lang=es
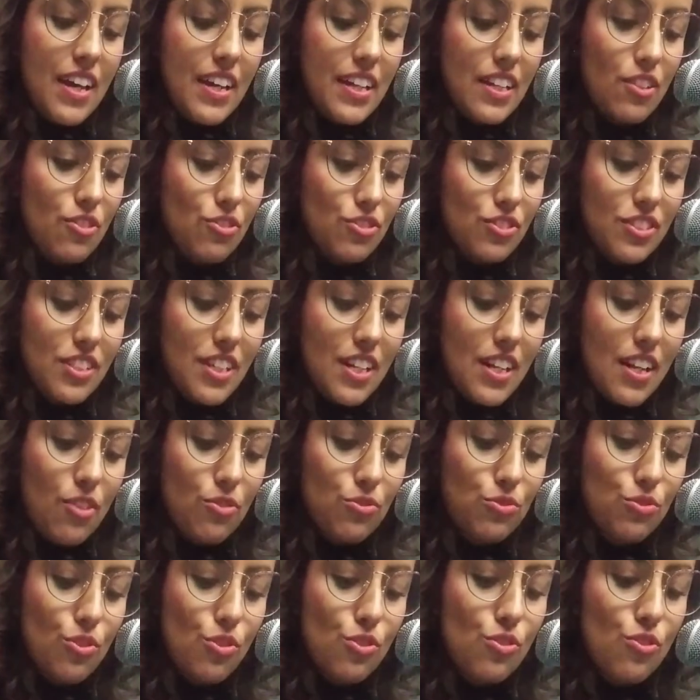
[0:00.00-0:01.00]
y lo dice el
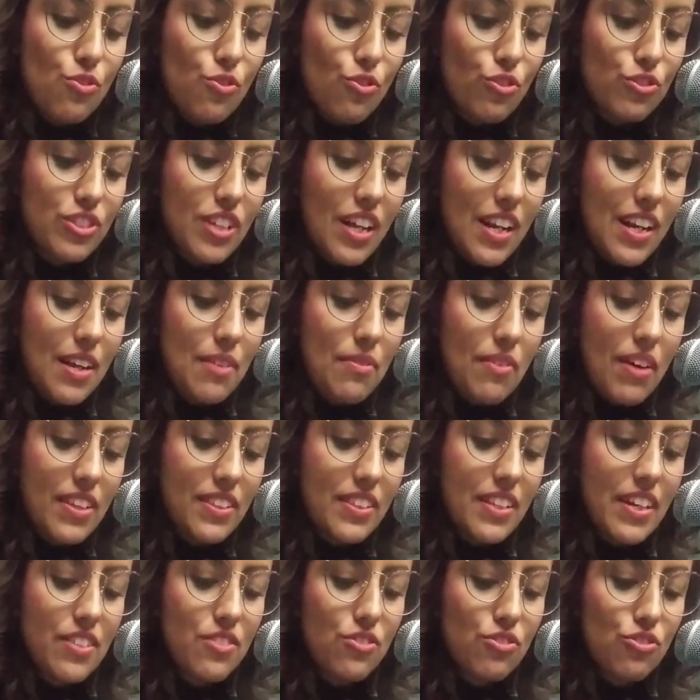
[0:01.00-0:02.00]
autor, nos arrebata y